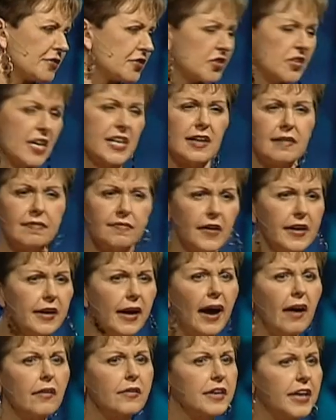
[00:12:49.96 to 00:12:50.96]
तो जाकर उस
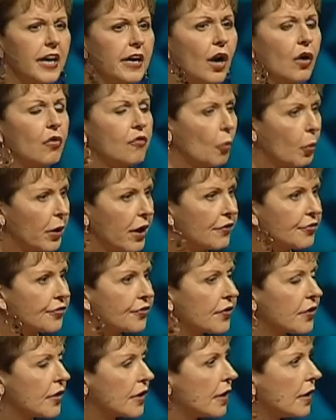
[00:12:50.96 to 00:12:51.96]
बदबूदार चीज को निकाल
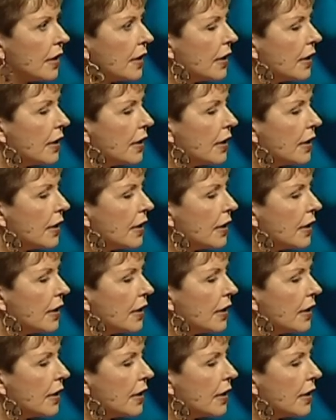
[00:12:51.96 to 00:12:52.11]
फेंकिए